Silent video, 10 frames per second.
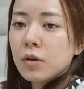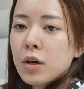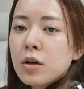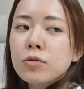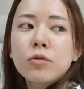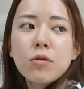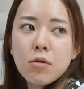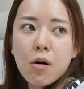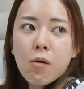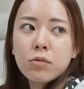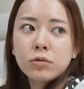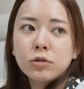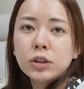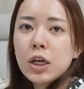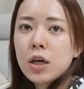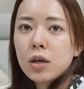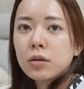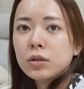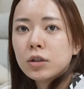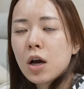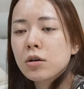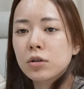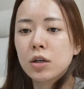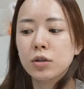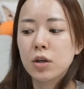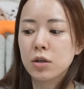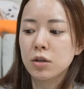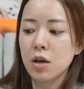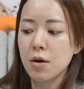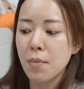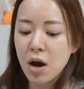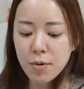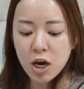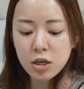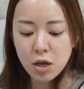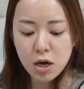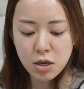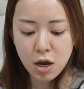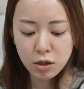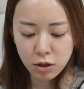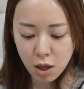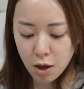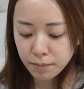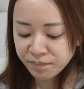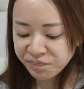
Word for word: 結構腕痛くなってきてまあまあ痛いなって